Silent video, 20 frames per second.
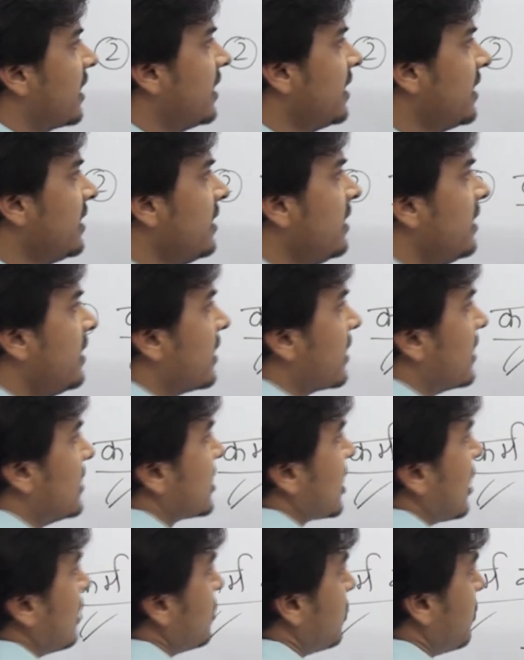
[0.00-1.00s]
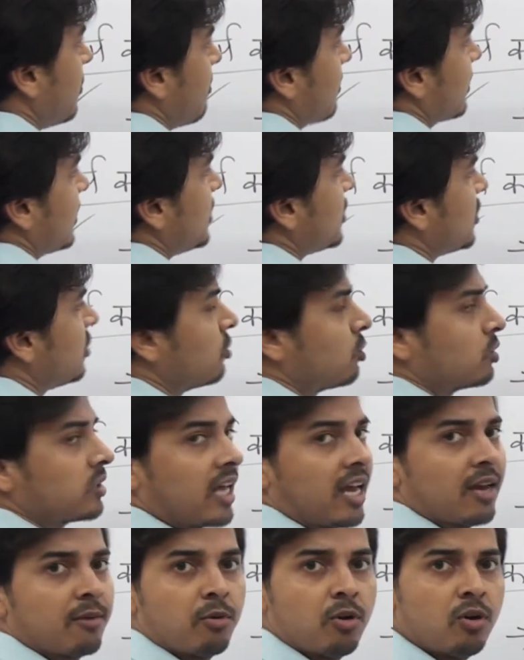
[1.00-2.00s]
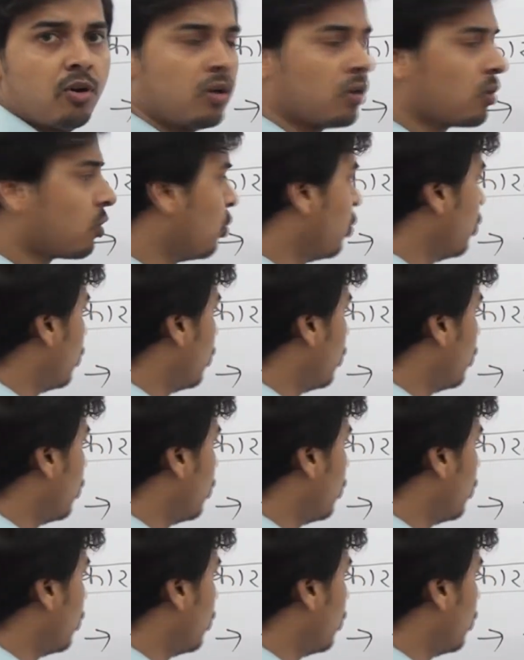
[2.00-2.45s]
है किसका विभक्ति चिन्ह होता है वो को